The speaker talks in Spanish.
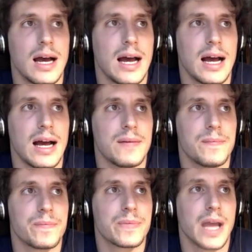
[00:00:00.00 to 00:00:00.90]
a,
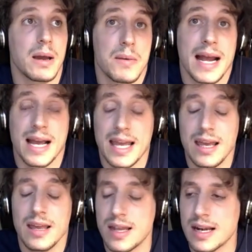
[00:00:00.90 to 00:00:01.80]
a vivir
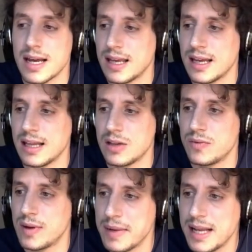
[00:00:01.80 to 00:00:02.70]
aquí, cerca de, tu
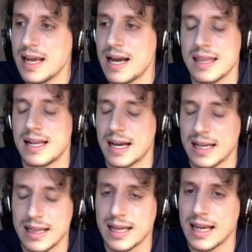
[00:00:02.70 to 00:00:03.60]
familia y de la
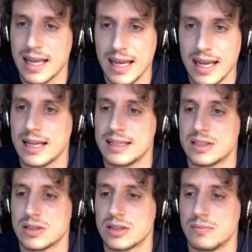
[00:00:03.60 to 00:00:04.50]
gente que quieres, y
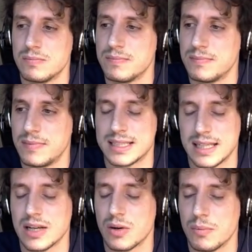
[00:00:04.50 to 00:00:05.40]
eso es
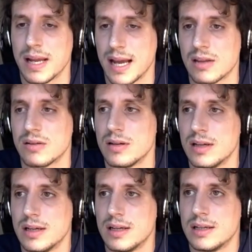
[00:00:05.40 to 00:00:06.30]
bastante complicado.
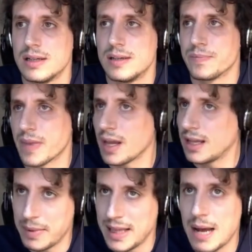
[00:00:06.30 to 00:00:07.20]

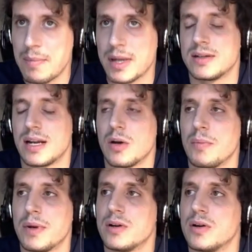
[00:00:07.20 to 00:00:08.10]
Depende de la persona,
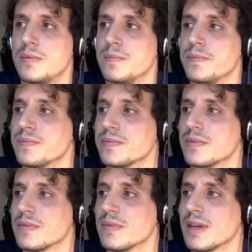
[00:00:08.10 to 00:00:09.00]
¿no? Pero
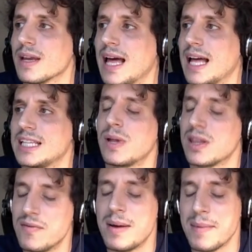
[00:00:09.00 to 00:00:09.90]
cada
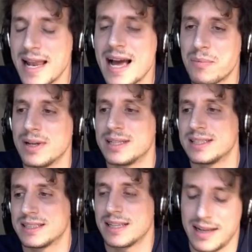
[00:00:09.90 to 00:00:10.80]
situación familiar,
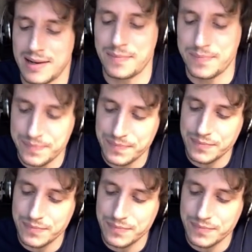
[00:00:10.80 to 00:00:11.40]
pues, em,